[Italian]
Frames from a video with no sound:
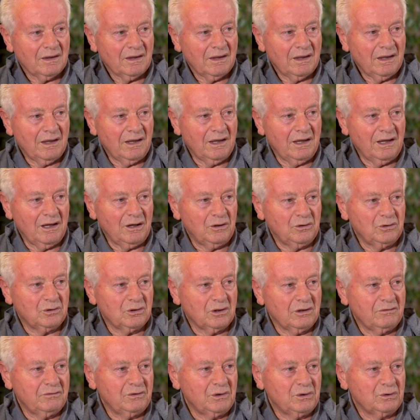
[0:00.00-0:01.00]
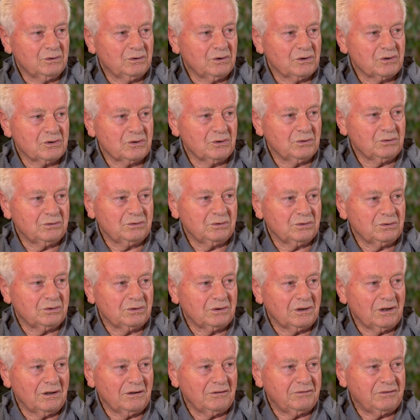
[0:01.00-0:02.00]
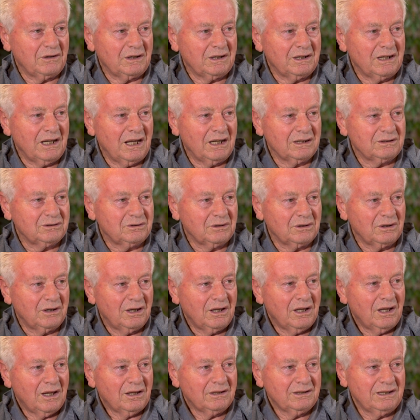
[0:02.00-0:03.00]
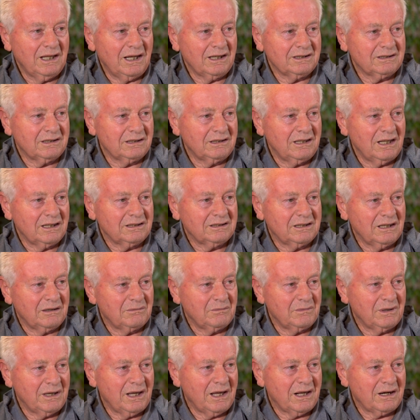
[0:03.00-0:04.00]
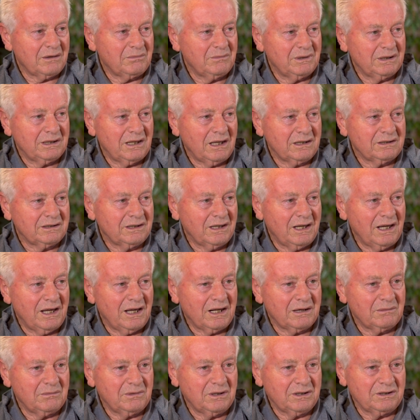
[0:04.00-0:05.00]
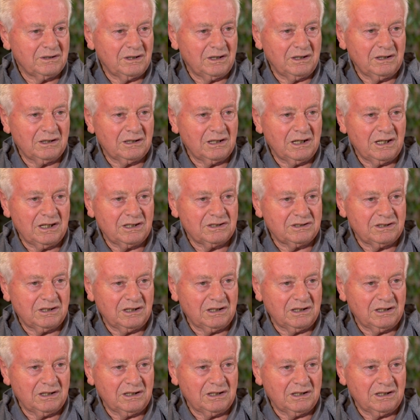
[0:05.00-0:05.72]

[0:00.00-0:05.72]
e loro è venuto su tutto affannato date, date armi, date armi inglesi,